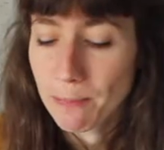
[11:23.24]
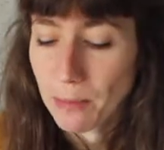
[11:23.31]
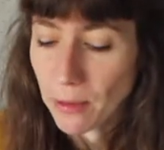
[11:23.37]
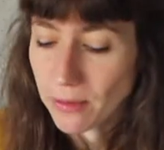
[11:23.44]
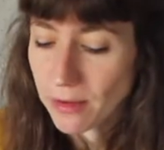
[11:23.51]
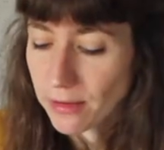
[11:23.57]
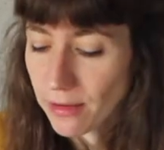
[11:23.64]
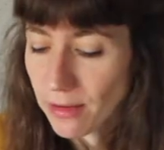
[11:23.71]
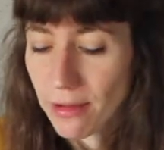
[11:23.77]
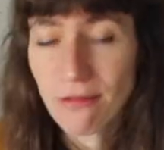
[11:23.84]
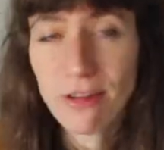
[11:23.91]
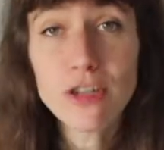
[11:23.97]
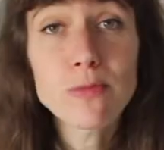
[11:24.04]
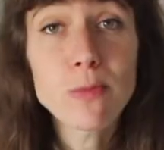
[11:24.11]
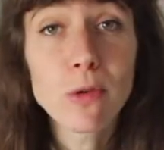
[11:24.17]
Donc ça, ça va
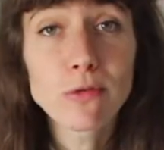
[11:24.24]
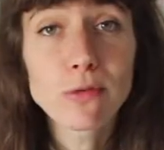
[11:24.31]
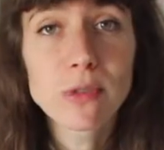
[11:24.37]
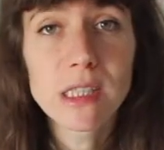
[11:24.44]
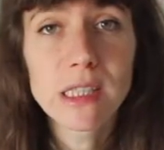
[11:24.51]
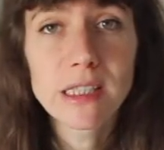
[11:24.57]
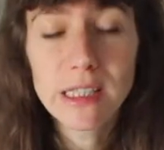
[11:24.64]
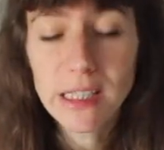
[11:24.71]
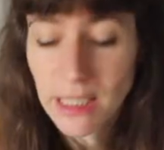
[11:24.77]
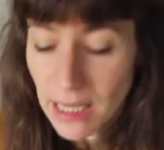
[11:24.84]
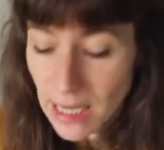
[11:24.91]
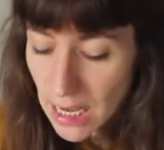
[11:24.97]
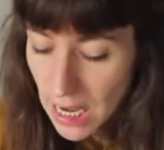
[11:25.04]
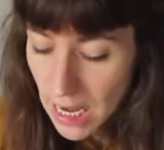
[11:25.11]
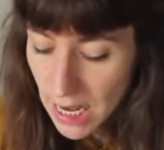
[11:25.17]
vachement vous aider
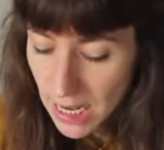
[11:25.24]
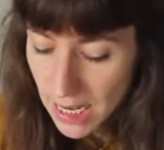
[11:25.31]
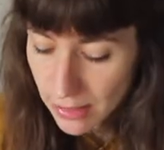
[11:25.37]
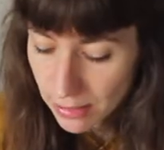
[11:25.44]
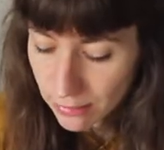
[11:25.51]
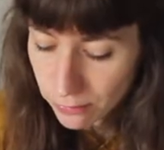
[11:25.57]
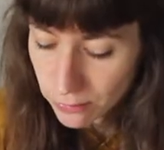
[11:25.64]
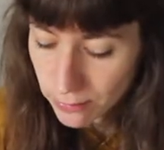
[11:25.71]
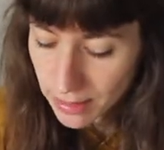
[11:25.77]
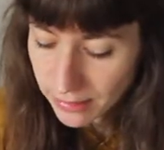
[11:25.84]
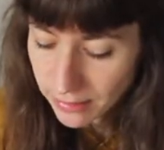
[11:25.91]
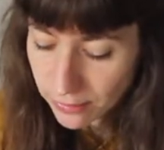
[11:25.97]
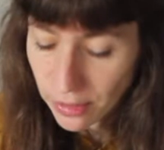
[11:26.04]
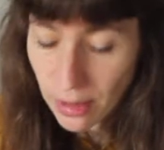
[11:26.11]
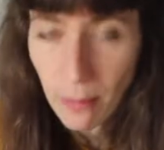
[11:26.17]
à, vous
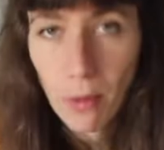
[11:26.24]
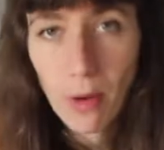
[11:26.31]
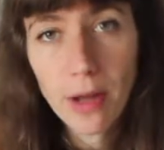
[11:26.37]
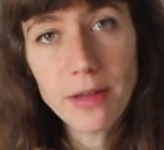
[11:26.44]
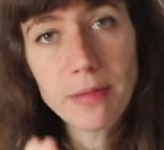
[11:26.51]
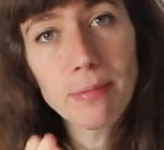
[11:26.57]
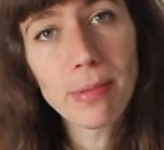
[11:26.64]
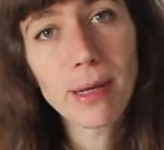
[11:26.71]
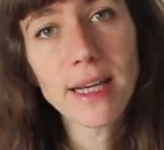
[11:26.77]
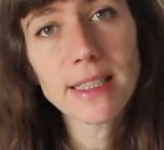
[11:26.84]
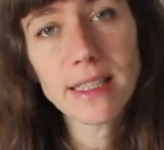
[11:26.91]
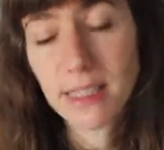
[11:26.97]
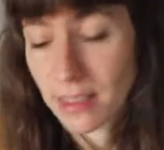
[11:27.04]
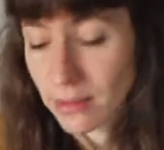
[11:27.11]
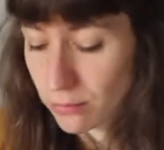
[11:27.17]
mettre vraiment à une
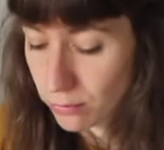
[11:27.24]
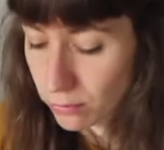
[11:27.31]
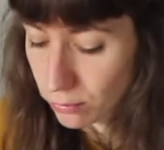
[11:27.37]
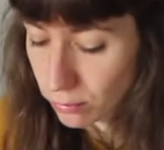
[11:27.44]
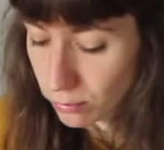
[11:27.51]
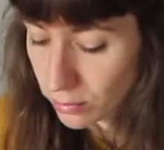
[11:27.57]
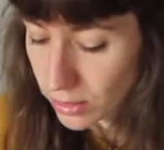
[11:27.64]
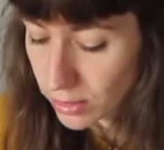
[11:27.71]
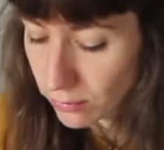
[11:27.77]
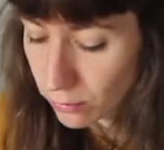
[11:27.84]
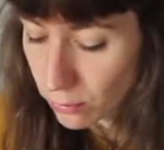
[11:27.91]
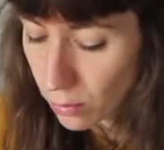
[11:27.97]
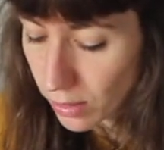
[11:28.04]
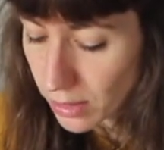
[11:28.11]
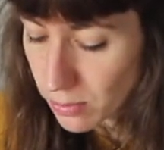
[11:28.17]
place qui vous, qui
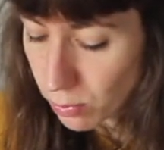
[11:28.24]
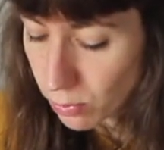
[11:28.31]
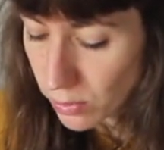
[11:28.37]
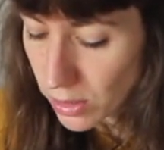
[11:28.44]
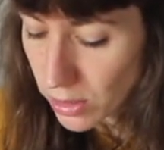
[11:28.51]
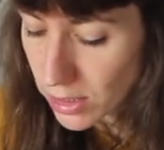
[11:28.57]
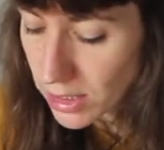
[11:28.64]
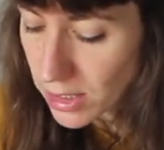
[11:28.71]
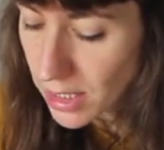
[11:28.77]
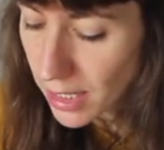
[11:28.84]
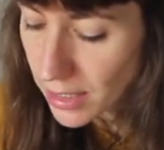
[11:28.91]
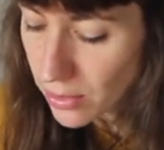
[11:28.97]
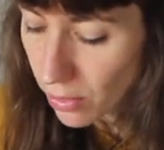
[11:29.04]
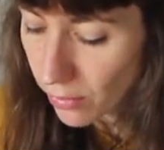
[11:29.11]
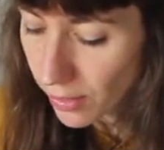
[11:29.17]
vous corresponde et qui
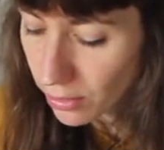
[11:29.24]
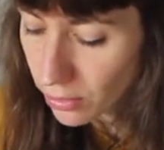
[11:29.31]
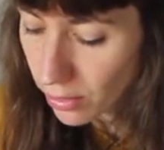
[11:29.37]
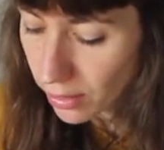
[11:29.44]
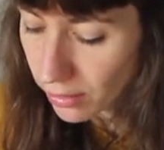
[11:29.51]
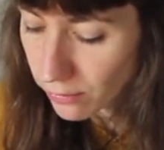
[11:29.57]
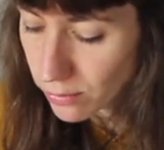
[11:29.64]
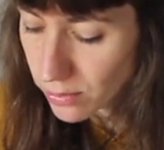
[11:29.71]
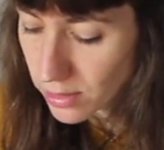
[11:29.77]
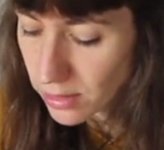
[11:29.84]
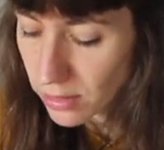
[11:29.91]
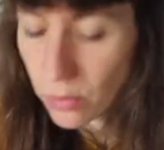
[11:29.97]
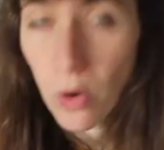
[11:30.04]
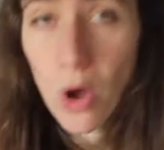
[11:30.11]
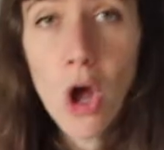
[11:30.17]
aille en accord avec vos
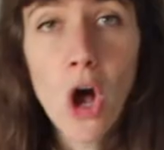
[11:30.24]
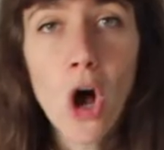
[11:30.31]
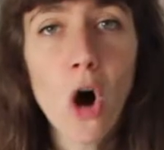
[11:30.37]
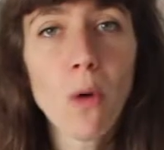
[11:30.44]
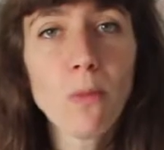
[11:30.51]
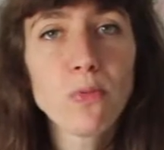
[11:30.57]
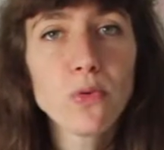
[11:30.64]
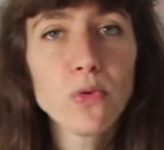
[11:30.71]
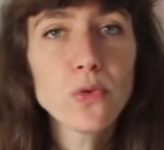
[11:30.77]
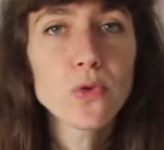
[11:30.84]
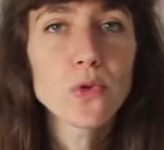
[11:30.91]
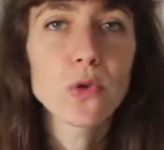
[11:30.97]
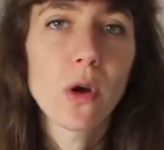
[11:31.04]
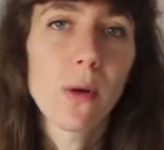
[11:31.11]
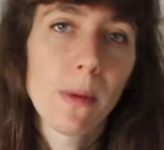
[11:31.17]
idéaux. En
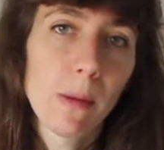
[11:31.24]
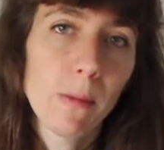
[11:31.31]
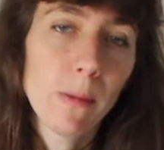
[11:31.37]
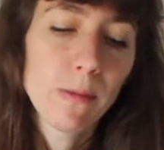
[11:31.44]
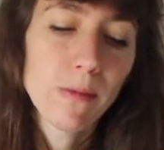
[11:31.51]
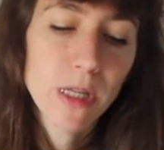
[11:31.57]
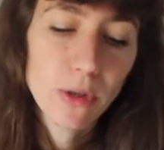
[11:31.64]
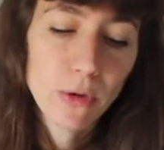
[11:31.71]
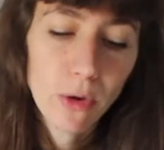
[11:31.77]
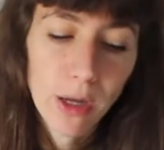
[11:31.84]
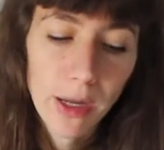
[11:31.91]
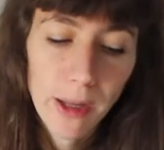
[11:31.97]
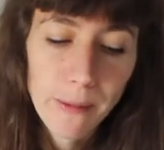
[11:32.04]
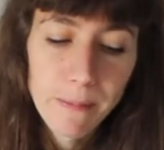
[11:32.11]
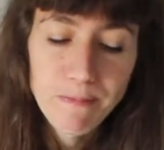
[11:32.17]
plus, quand même, mine de
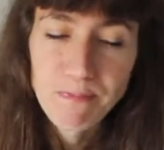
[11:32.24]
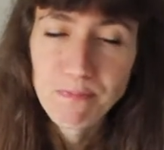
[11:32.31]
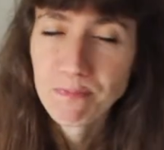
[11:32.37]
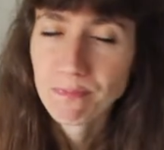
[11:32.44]
rien,